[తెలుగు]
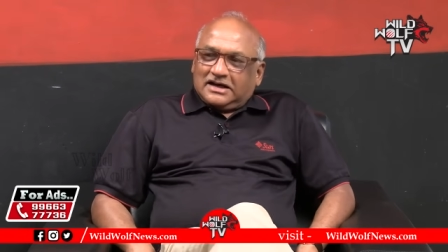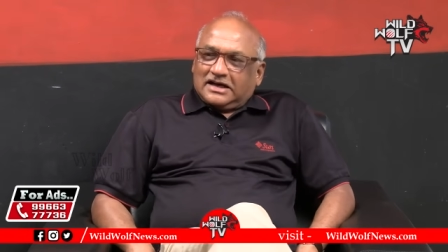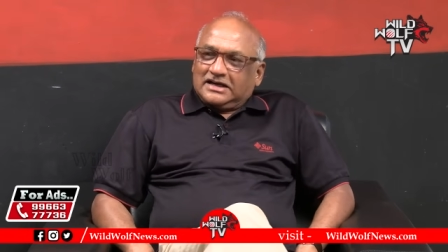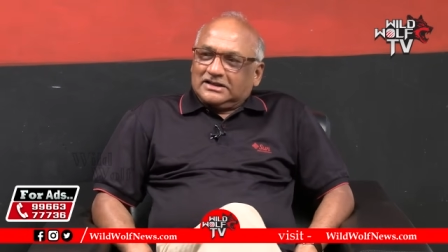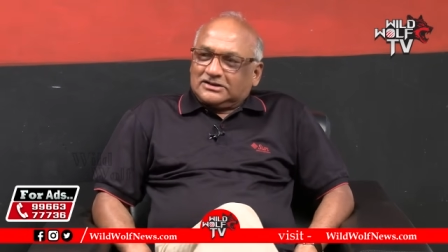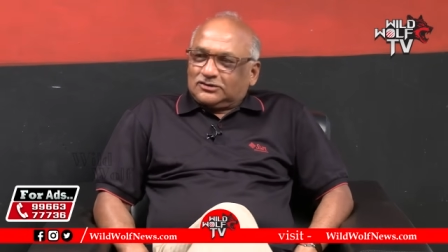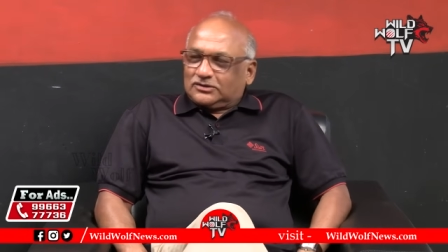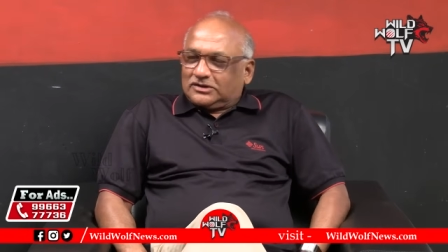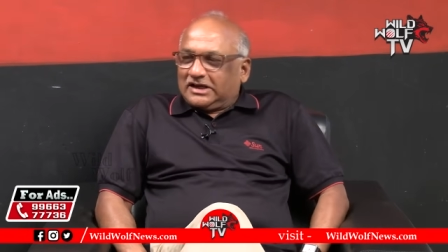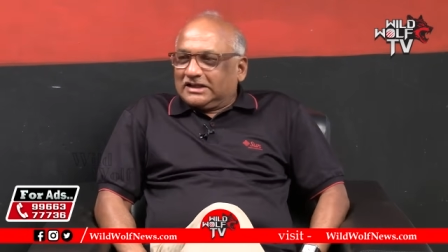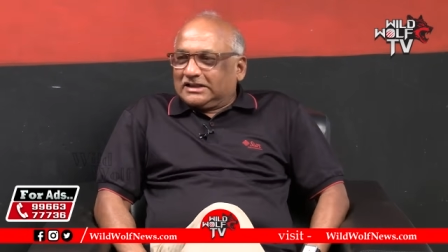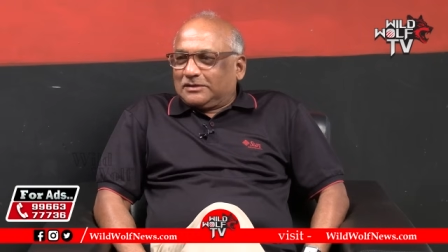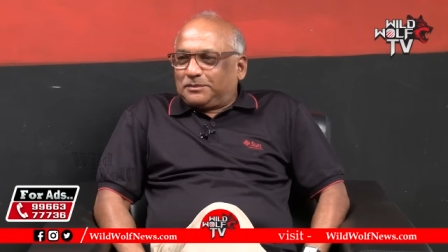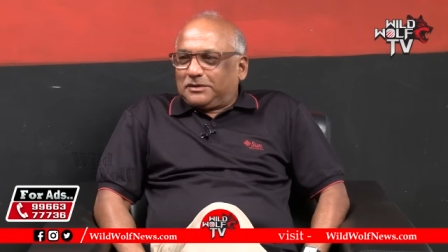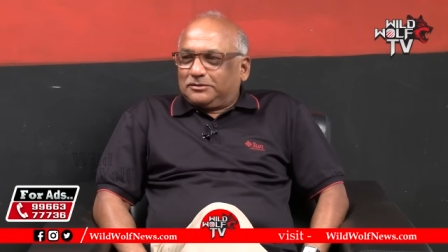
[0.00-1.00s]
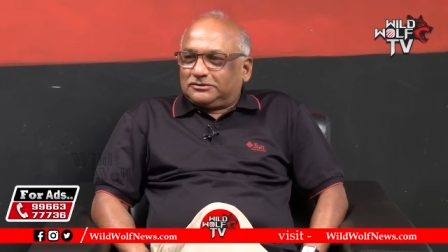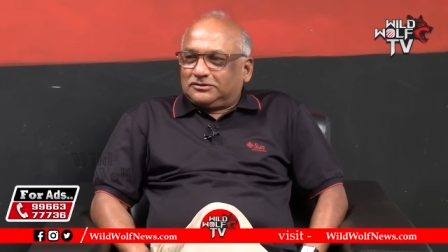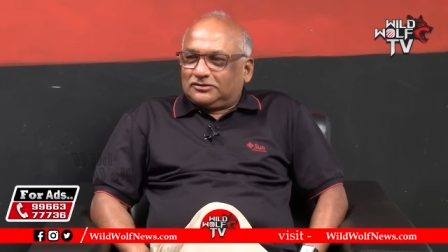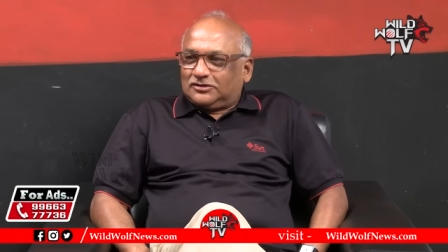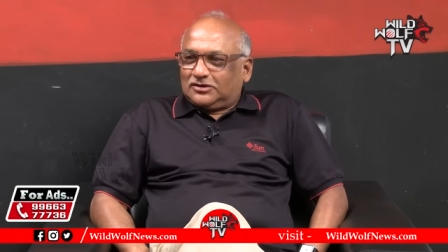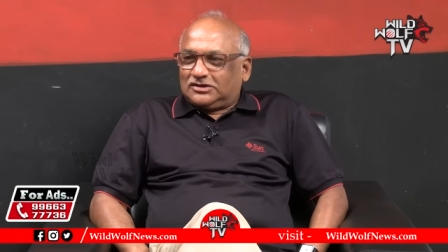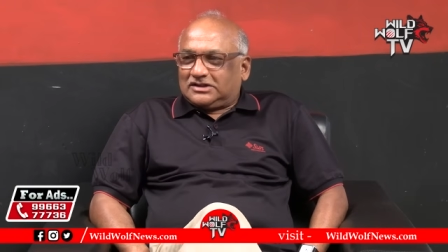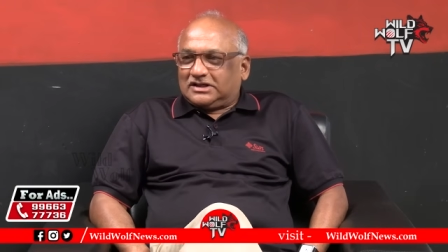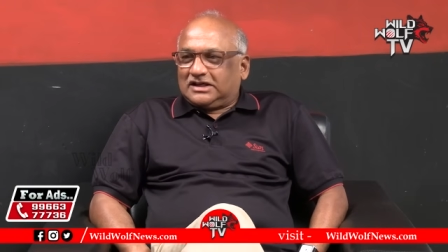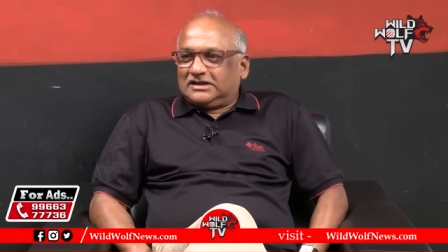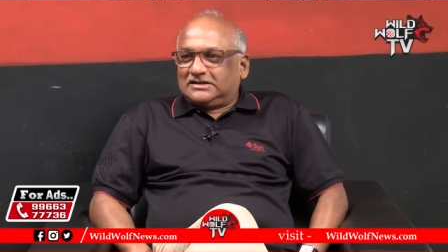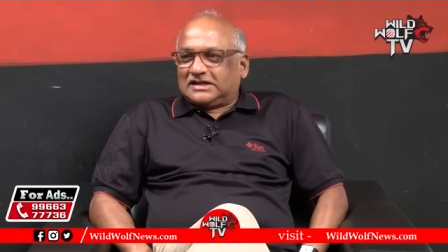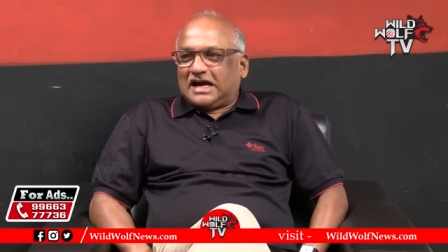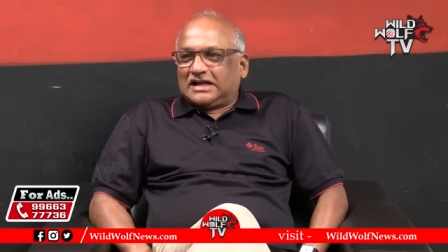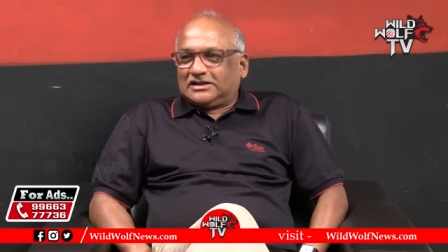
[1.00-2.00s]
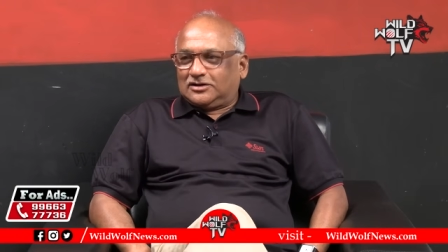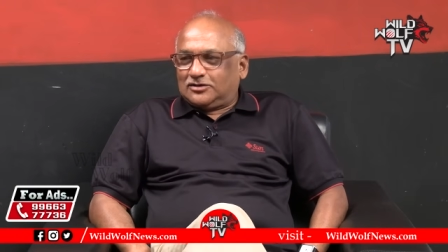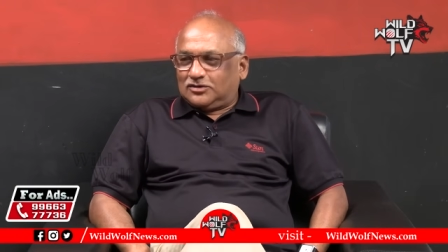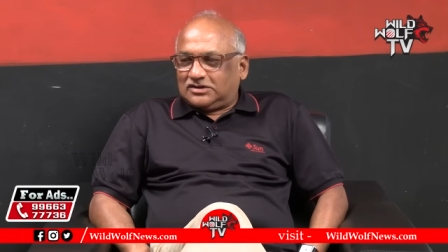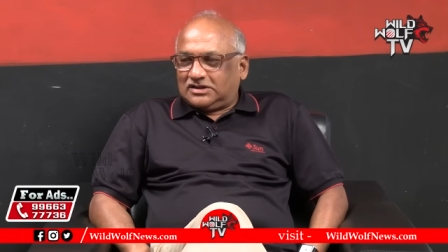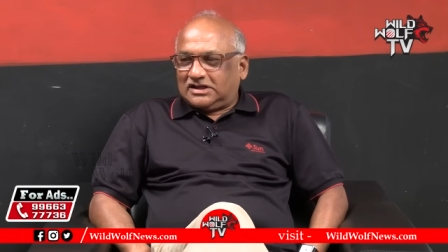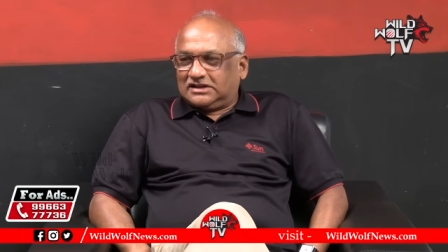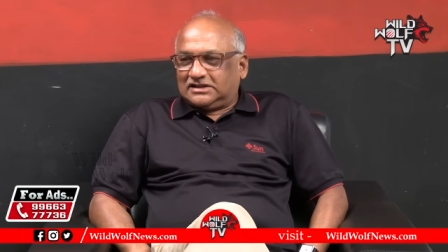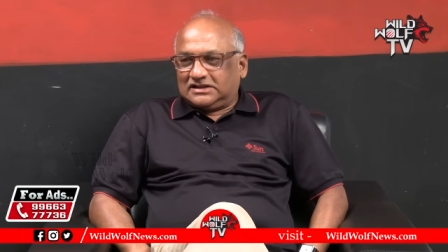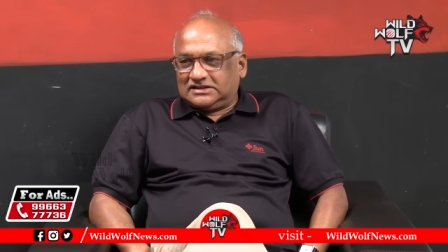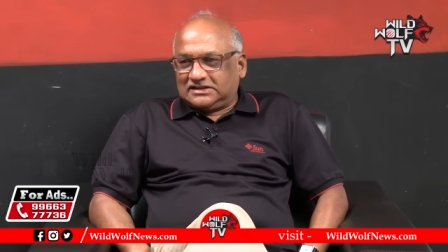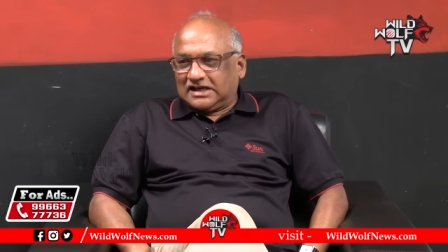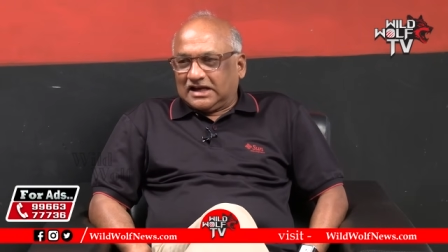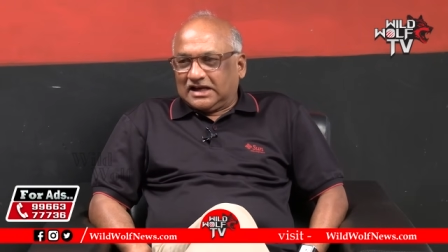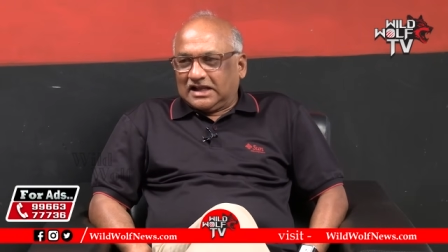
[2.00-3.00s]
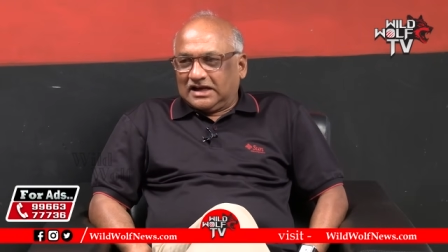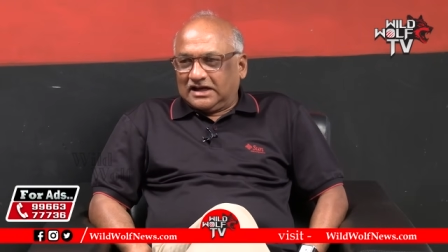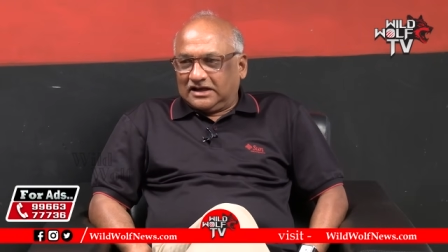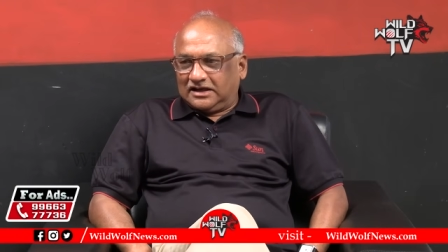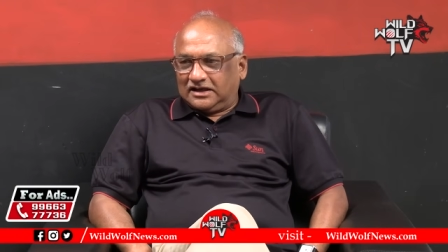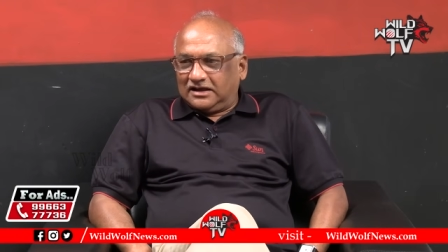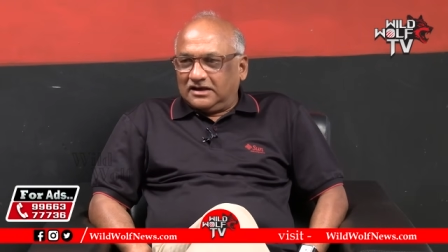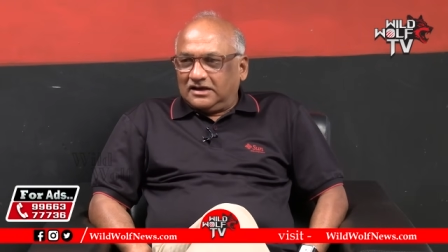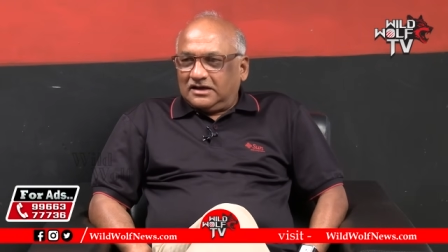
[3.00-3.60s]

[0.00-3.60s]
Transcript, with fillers: కనీసం కేంద్ర ప్రభుత్వం దృష్టికి జాతి దృష్టికి తీసుకెళ్లాలని